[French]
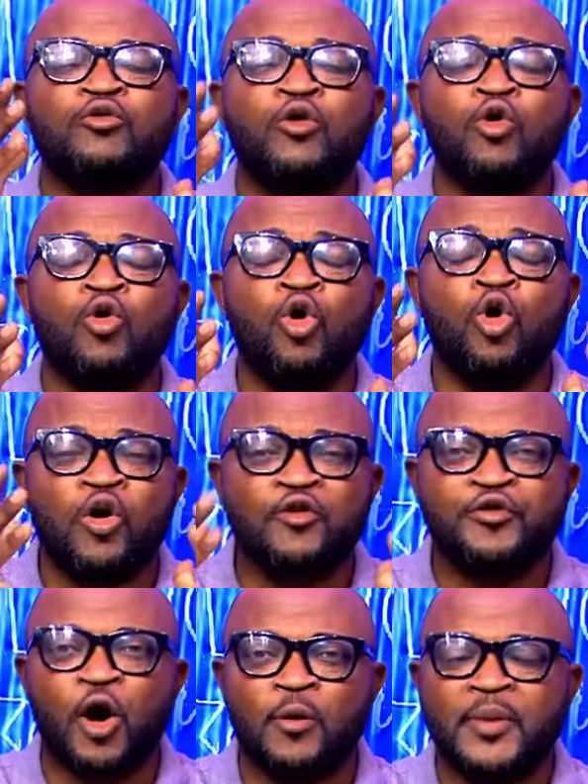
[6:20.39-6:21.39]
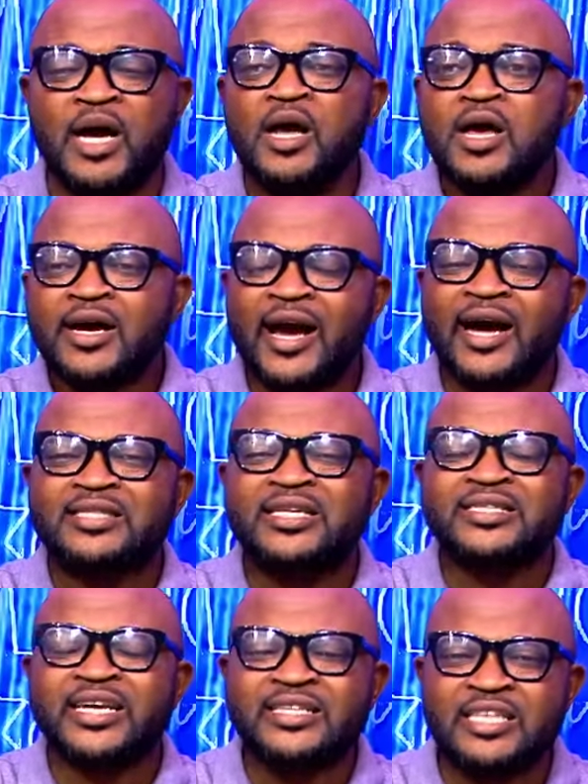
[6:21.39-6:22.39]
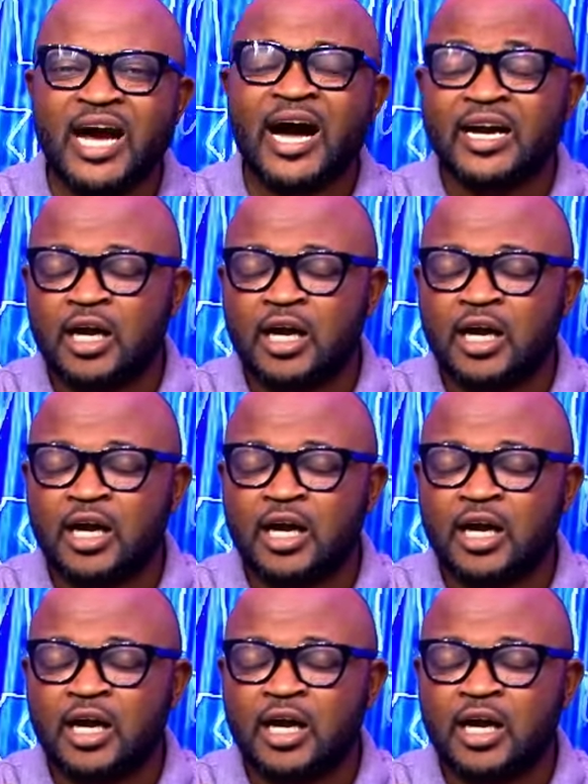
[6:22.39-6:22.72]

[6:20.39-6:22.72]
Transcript: aux, aux réformes qu'entretient